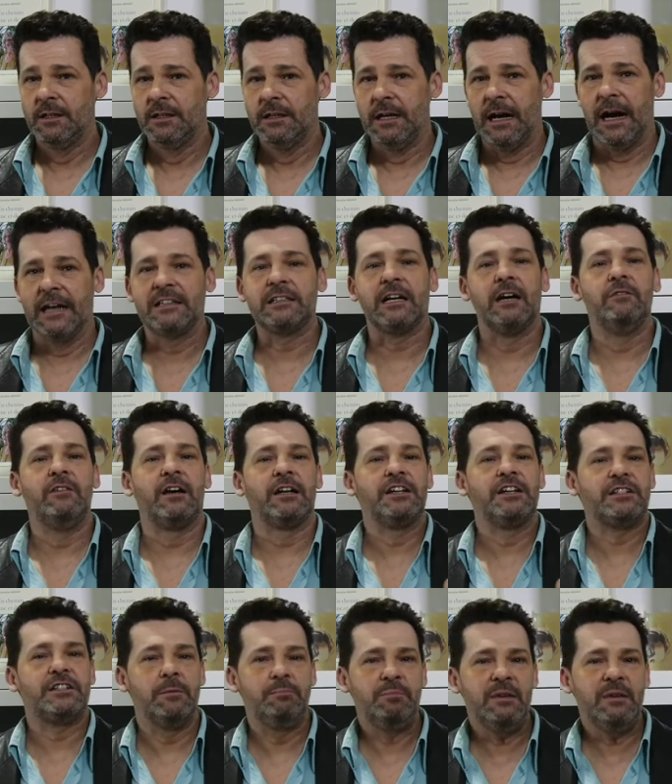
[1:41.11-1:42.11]
À travers les
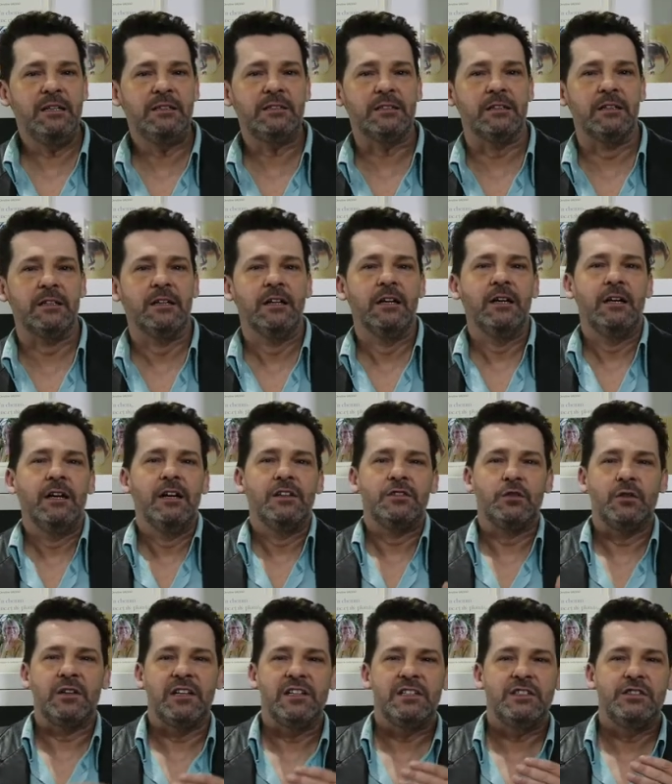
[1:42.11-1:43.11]
chapitres,
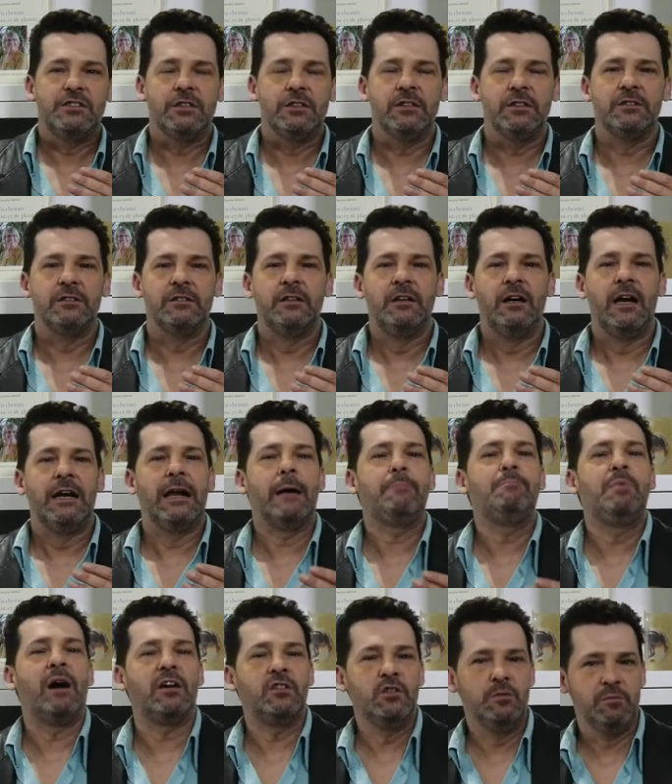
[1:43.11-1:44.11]
se questionne la
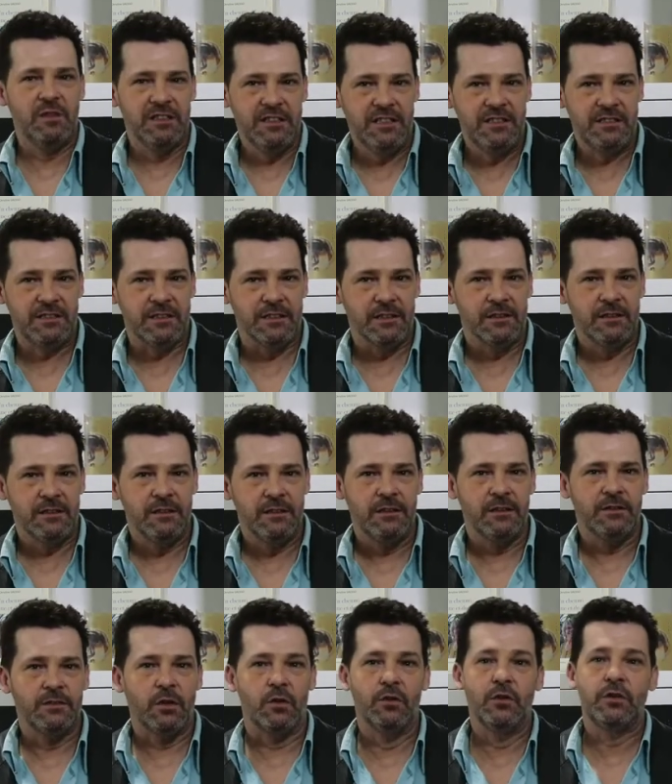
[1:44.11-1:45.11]
part d'humanité
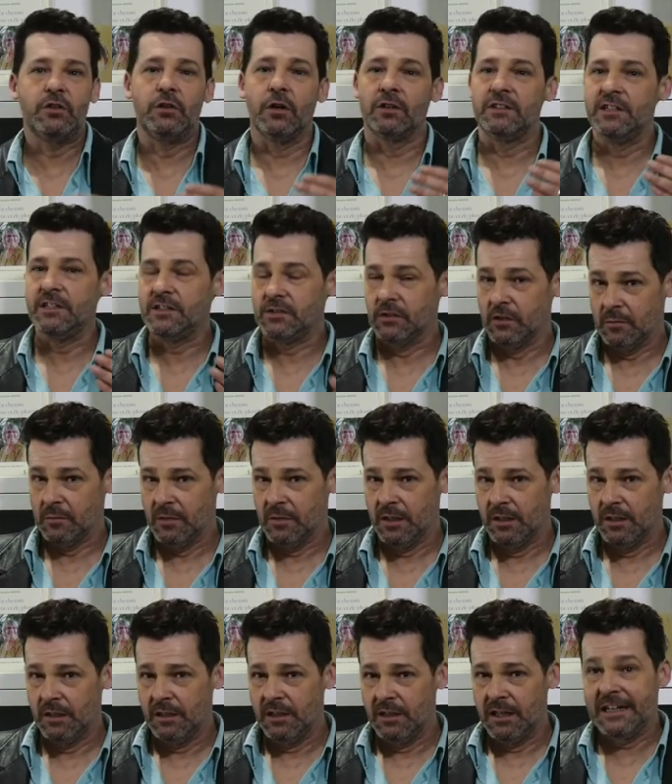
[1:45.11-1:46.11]
dans le cœur des hommes,
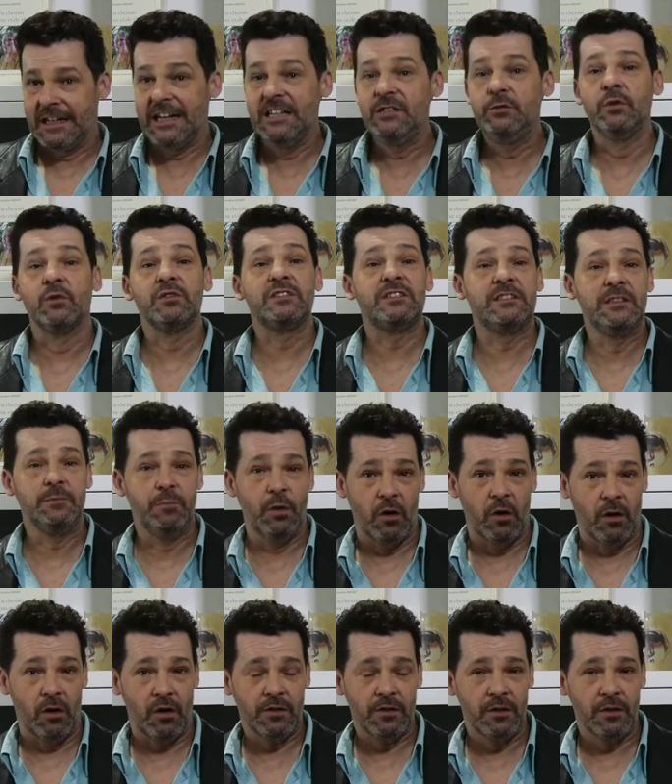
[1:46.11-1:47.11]
réduit en
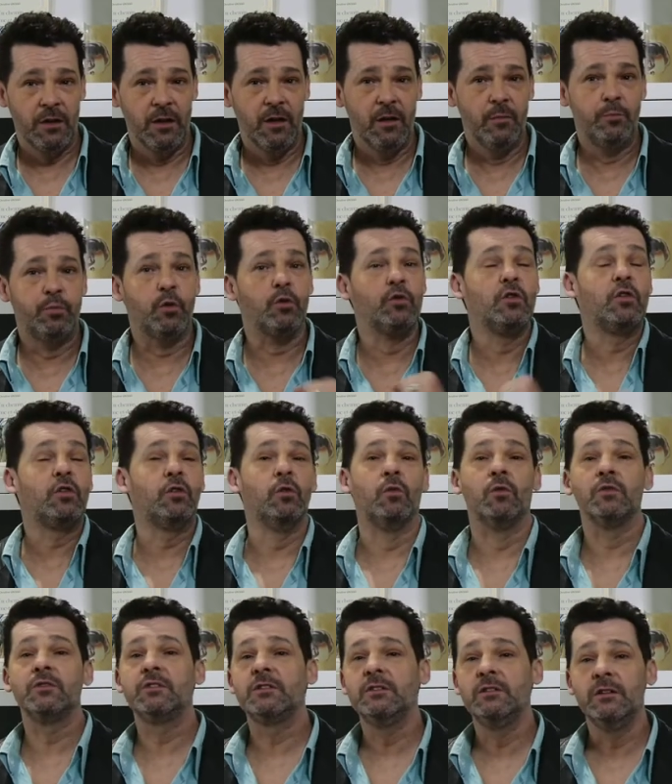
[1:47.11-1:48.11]
cyborg pour le
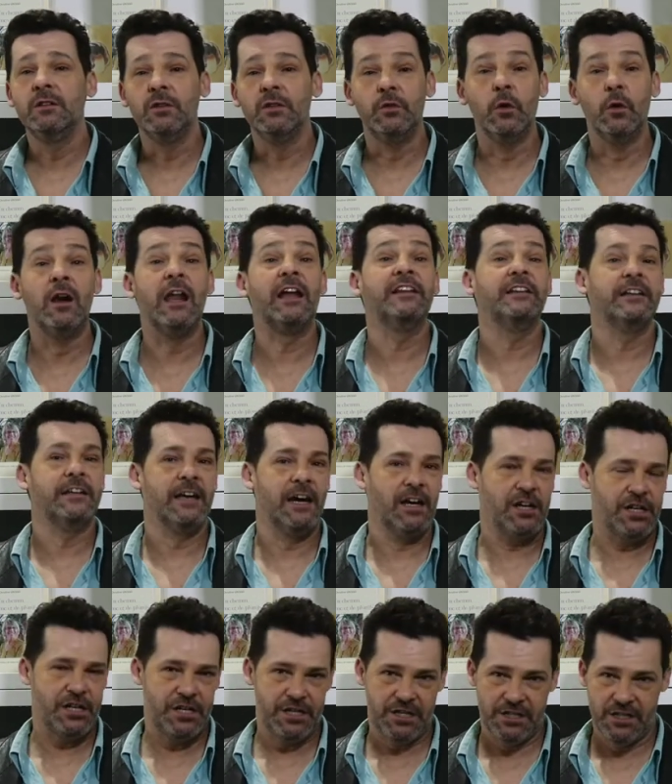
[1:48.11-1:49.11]
compte de
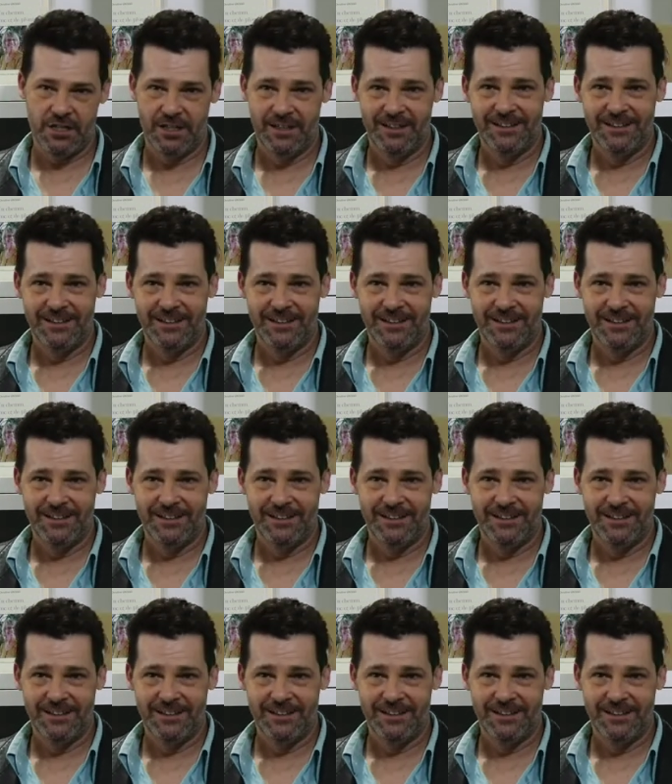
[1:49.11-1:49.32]
l'ADH.